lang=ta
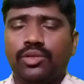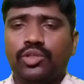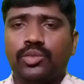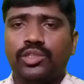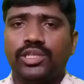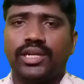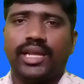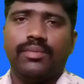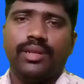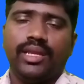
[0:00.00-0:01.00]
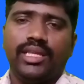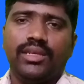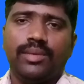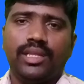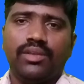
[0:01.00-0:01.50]
லூஸ் மோஷன் டைமில்
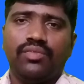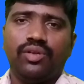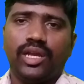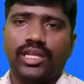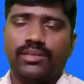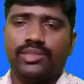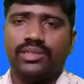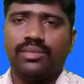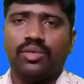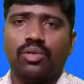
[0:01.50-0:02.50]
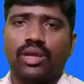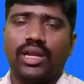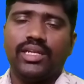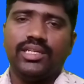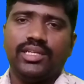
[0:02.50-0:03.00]
எந்த மாதிரி ஃபுட் ஐட்டம்ஸ் நம்ம
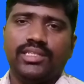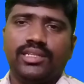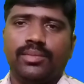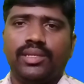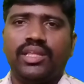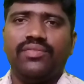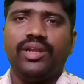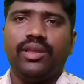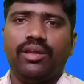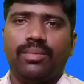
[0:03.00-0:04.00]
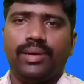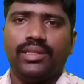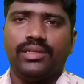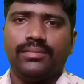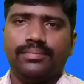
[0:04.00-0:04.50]
கொடுக்கலான்னு சொல்லிட்டு நம்ம இந்த வீடியோவில்
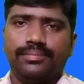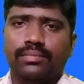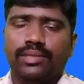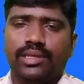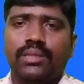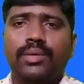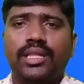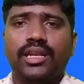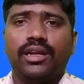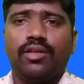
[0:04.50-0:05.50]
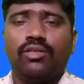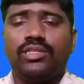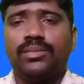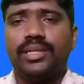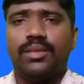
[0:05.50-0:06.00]
பார்த்தோம் இது மாதிரி டாக்